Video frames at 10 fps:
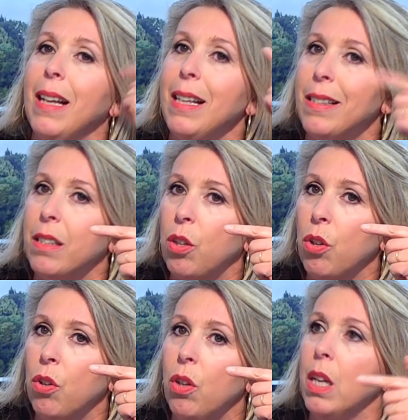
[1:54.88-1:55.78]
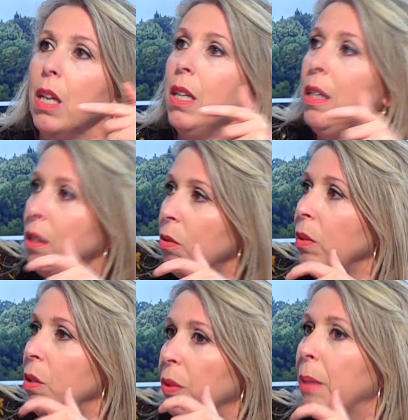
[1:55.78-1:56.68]
est-ce que
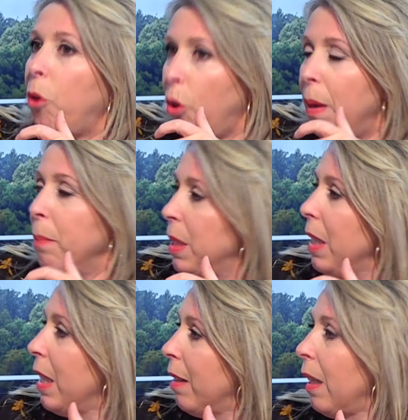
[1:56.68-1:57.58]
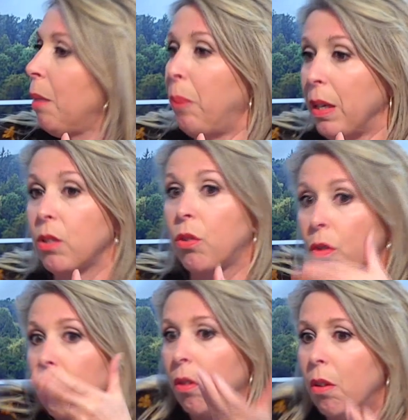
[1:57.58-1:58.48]
ils, ont des problèmes psychiatriques parce
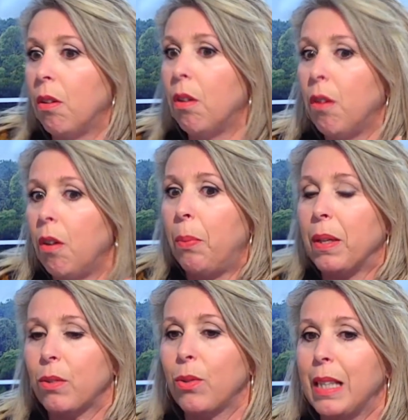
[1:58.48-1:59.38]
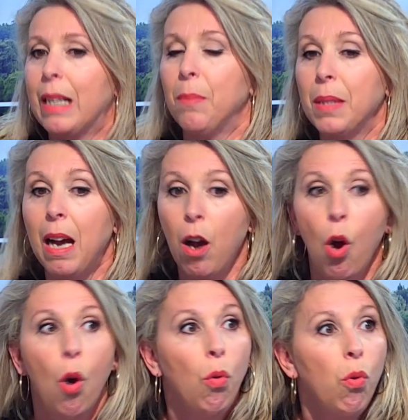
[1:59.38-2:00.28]
que parce que c'est comme ça
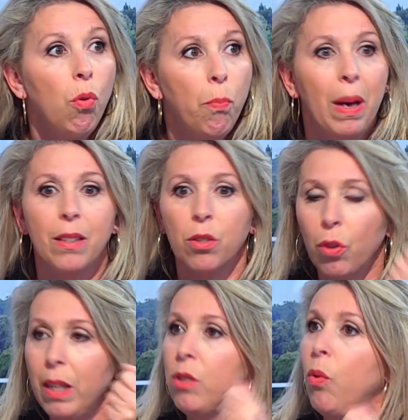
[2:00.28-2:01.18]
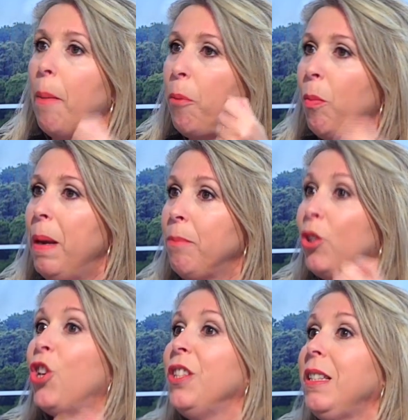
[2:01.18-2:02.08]
ou parce qu'ils ont un problème
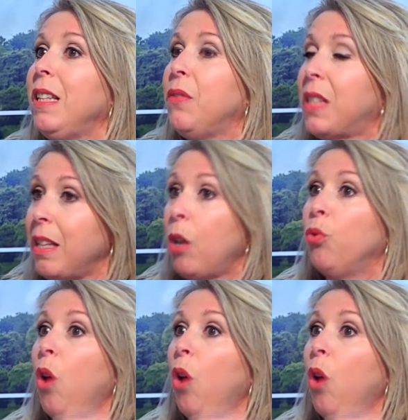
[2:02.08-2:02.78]
cognitif, c'est-à-dire qu'on